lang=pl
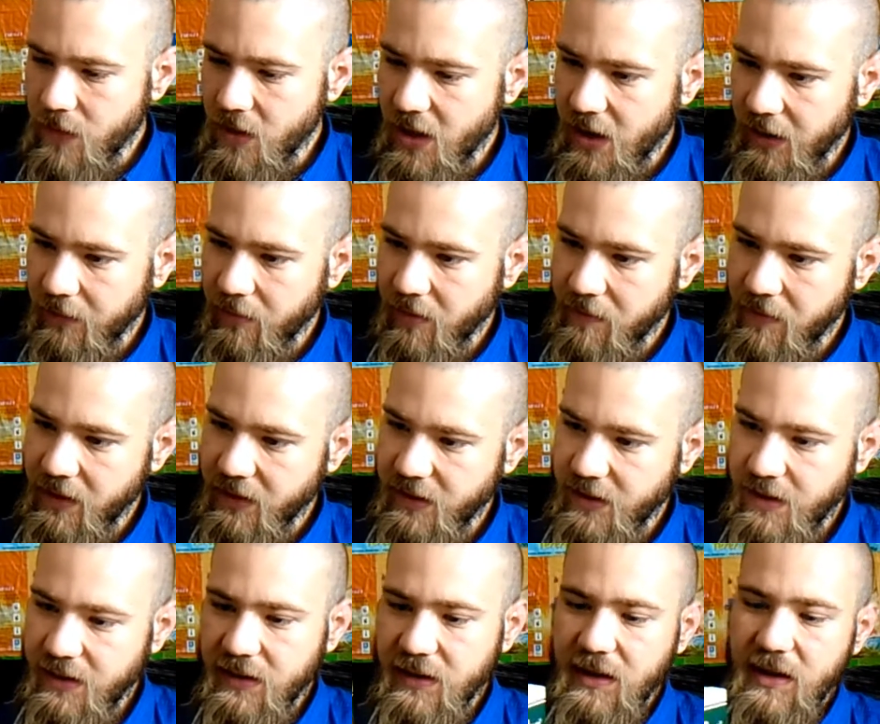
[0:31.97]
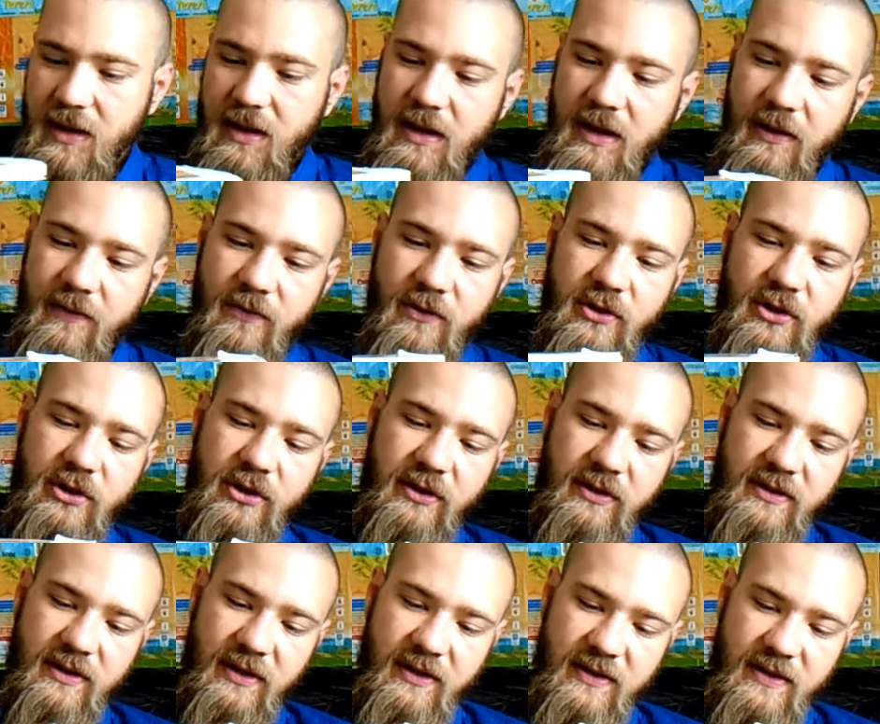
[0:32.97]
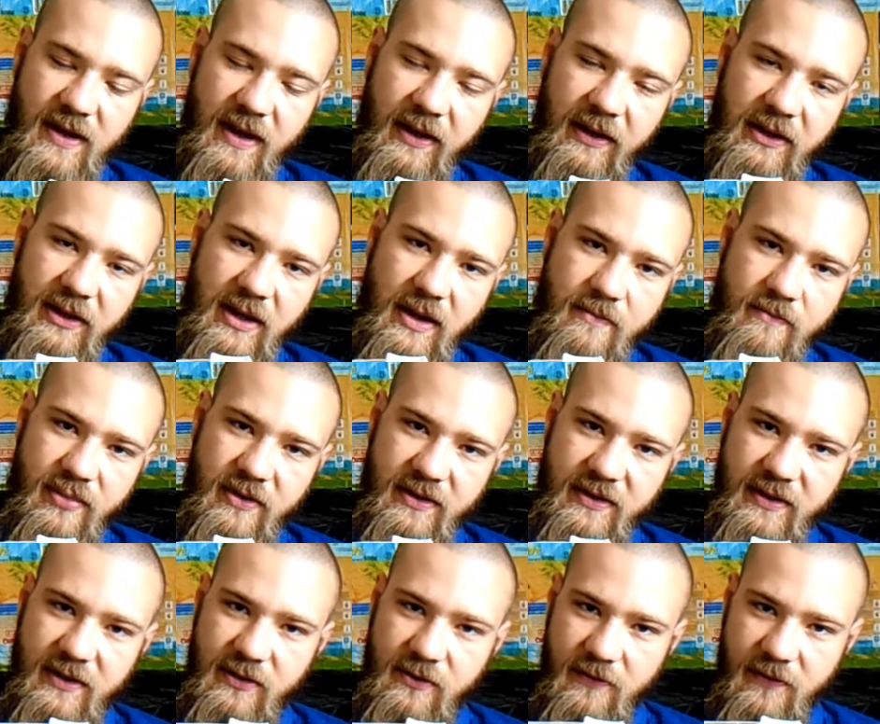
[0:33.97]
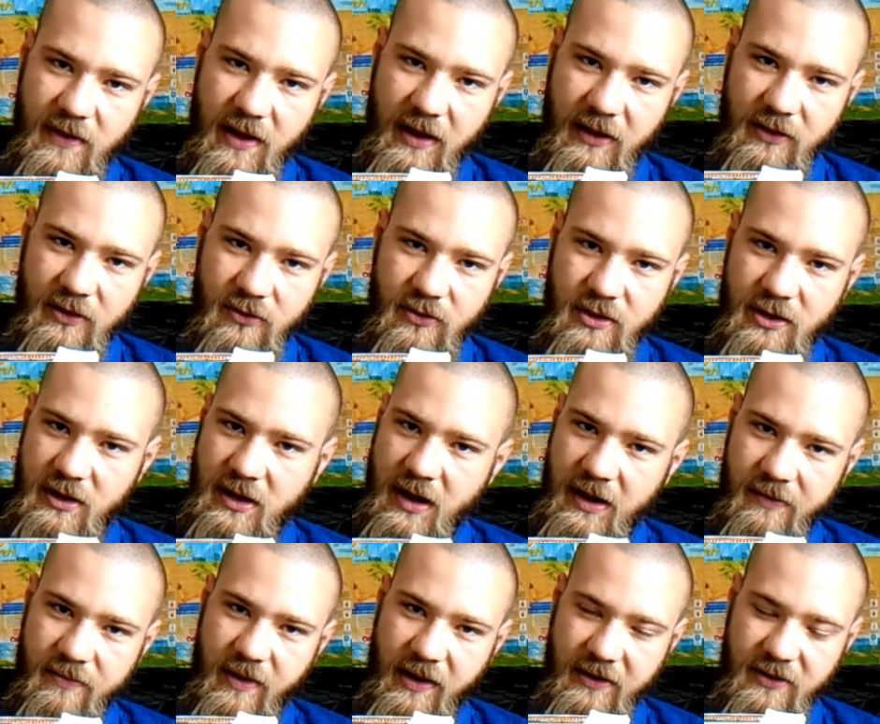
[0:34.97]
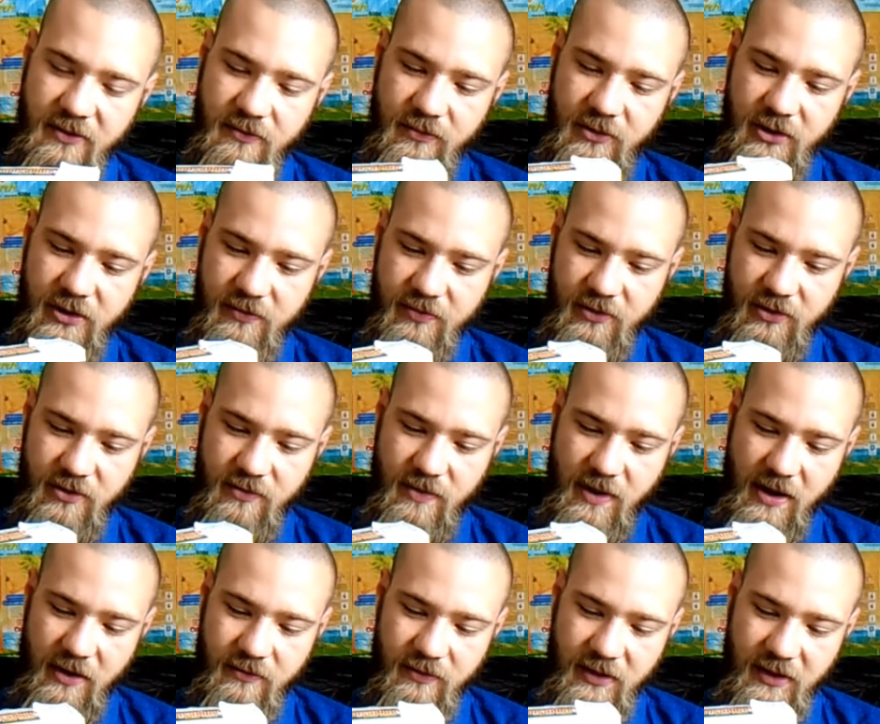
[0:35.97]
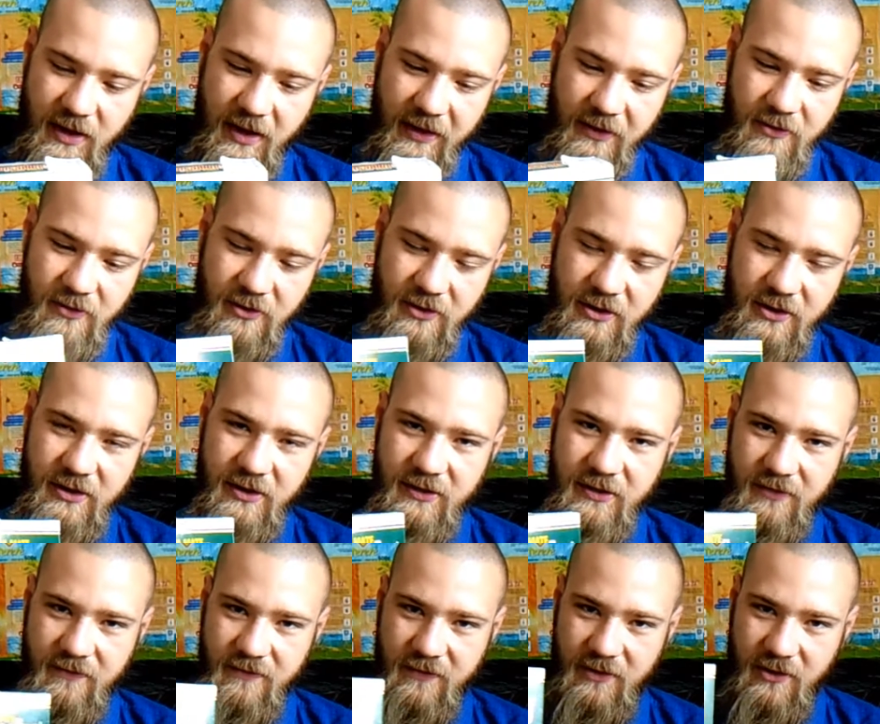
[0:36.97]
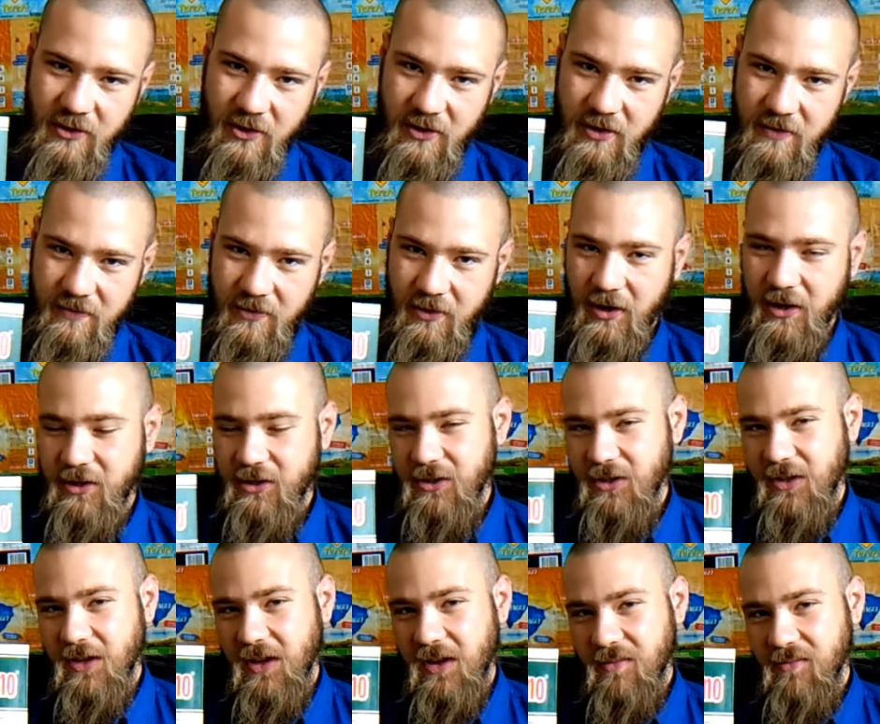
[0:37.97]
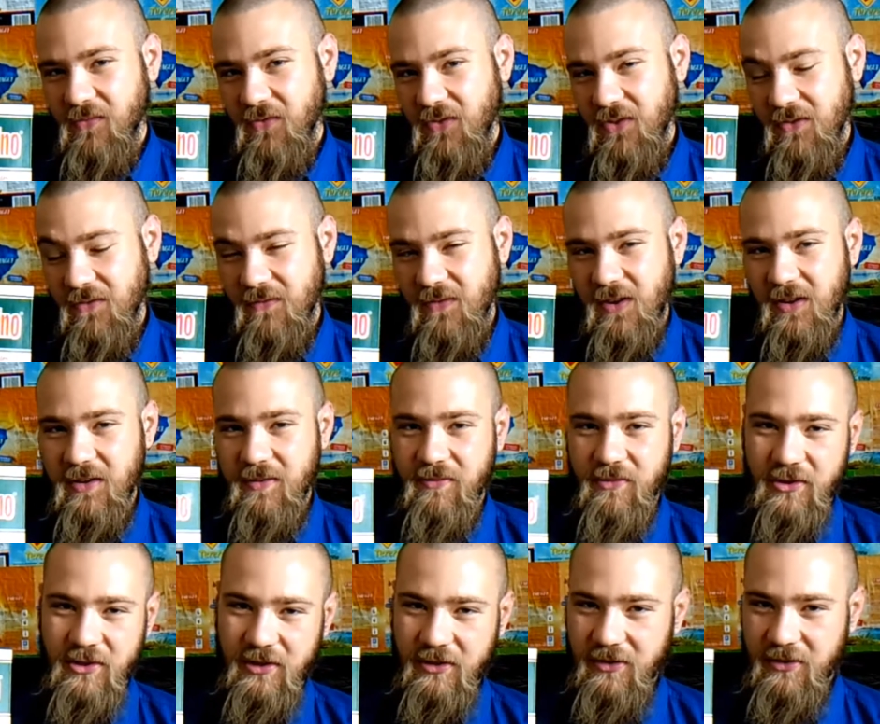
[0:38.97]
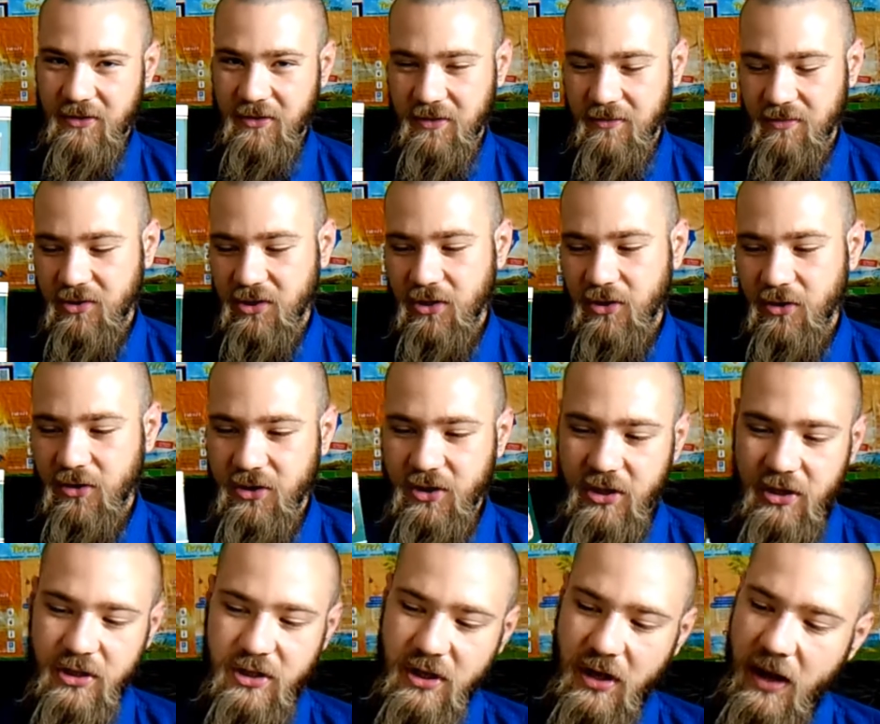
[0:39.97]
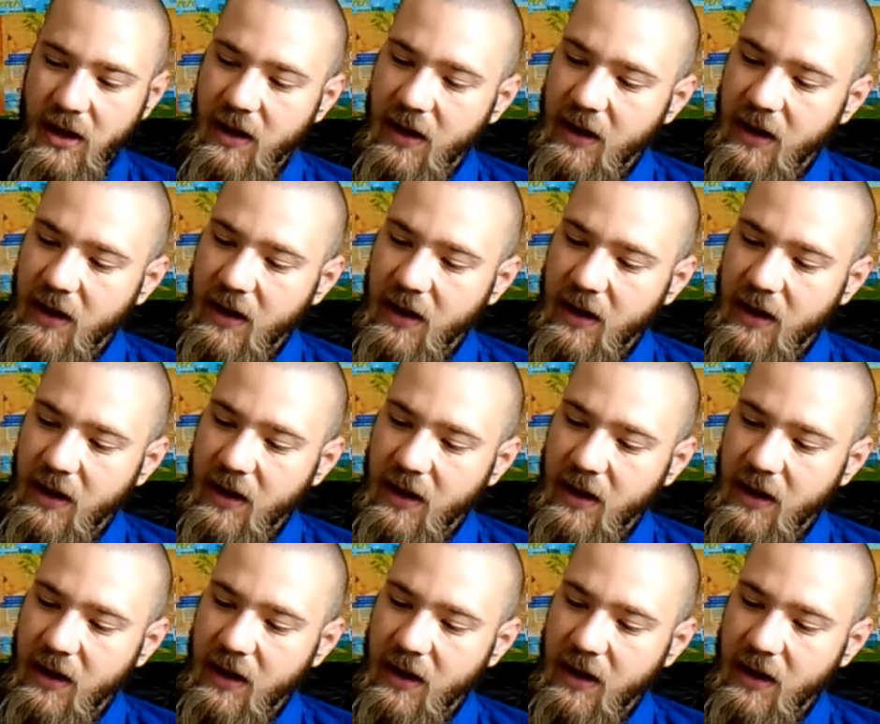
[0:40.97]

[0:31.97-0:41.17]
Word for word: Yerba mm, mate, jak widzicie z tej serii Campesino w kartonikach. Bardzo mi się podobają te kartoniki, są wygodne, poręczne, tak jak mówiłem, fajnie można to sobie przenosić.